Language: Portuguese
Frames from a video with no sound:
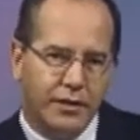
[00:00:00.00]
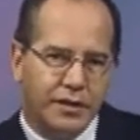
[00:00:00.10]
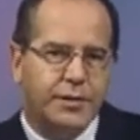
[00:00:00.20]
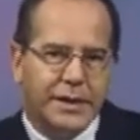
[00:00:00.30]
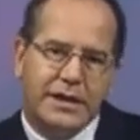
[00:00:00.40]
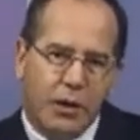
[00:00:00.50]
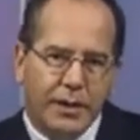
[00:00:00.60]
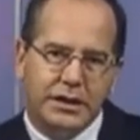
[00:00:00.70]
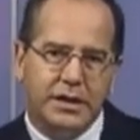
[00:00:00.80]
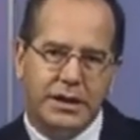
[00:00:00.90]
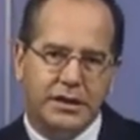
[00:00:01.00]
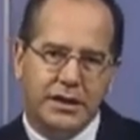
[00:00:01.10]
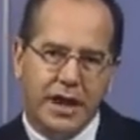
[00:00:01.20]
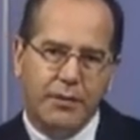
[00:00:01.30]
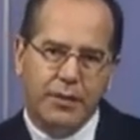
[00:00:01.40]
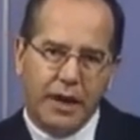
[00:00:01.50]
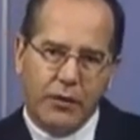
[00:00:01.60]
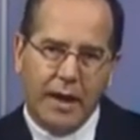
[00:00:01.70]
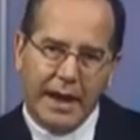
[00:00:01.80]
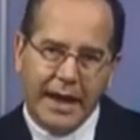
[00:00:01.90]
especialmente desse tempo da
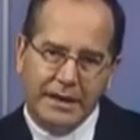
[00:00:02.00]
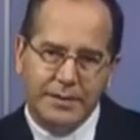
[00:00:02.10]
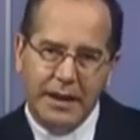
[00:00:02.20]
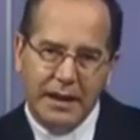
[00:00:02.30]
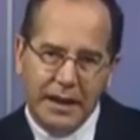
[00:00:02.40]
quaresma,